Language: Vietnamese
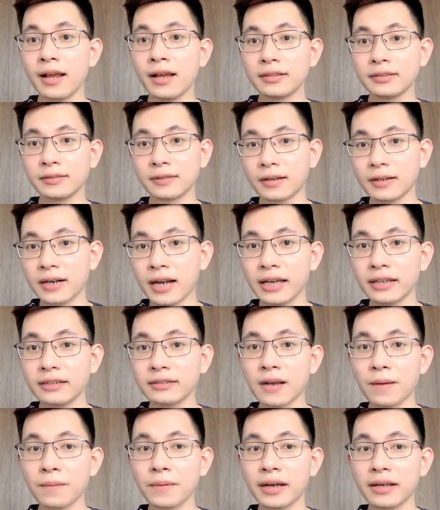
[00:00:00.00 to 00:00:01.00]
Giờ đây
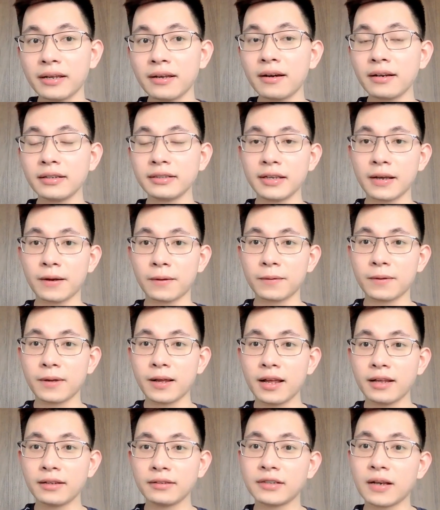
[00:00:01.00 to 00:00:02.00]
trong cái hơi rượu,
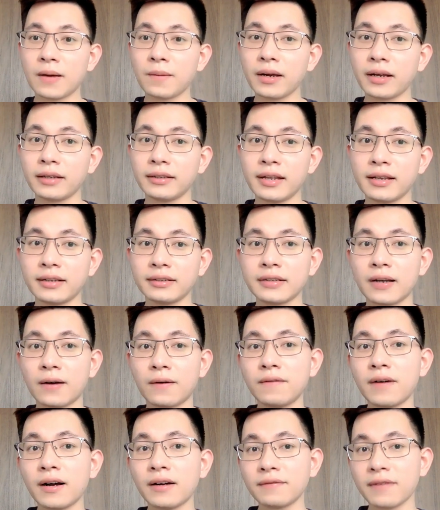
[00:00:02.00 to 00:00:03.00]
trong cái tiếng sáo
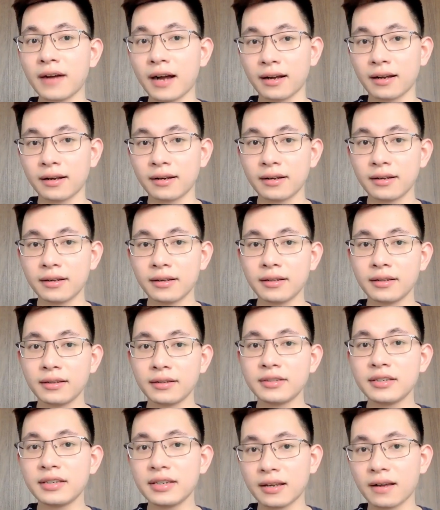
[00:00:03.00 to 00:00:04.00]
văng vẳng,
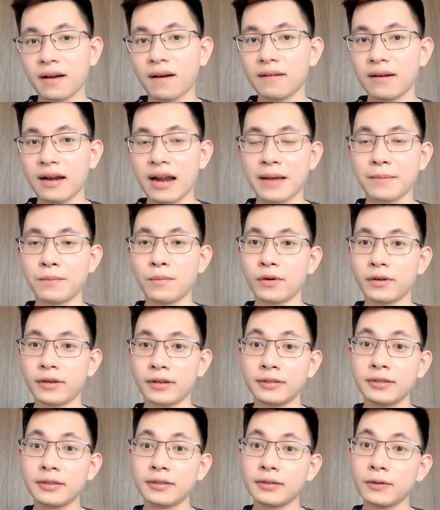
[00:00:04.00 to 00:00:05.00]
chỉ còn lại một cái
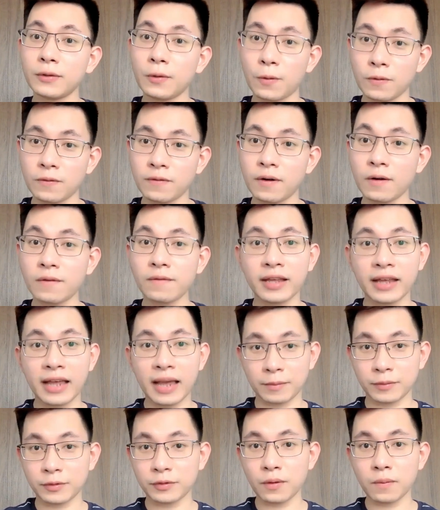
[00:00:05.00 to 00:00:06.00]
sự đổ vỡ về
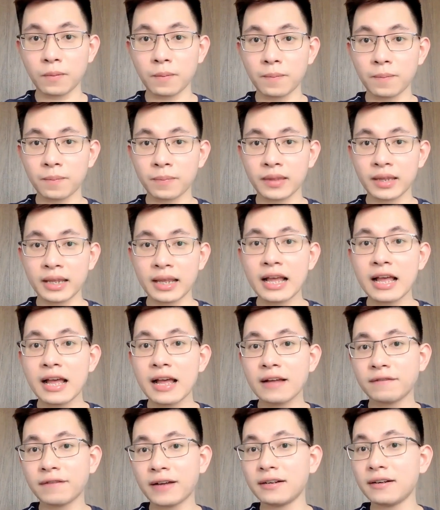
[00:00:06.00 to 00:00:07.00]
cảm xúc.
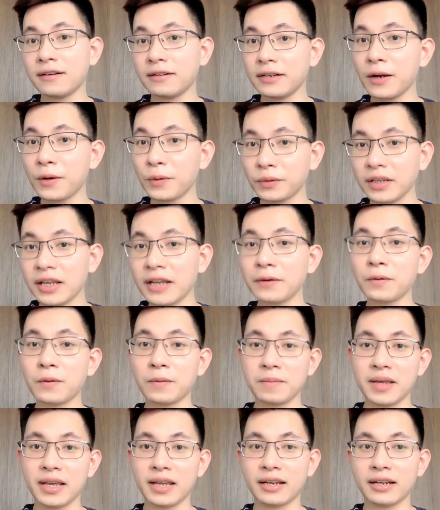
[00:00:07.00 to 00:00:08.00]
Phản ứng đầu tiên của
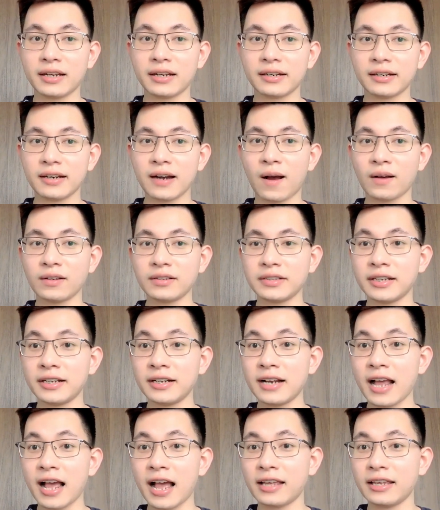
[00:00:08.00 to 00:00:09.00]
mị đó chính
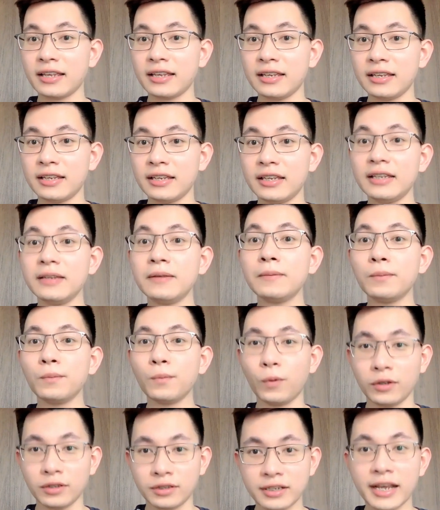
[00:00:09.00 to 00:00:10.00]
là ý nghĩ
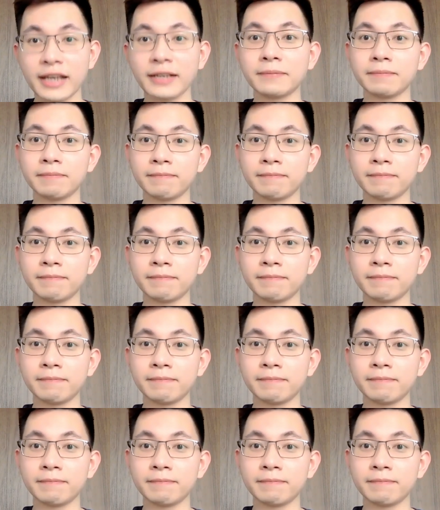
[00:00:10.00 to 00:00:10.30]
muốn chết.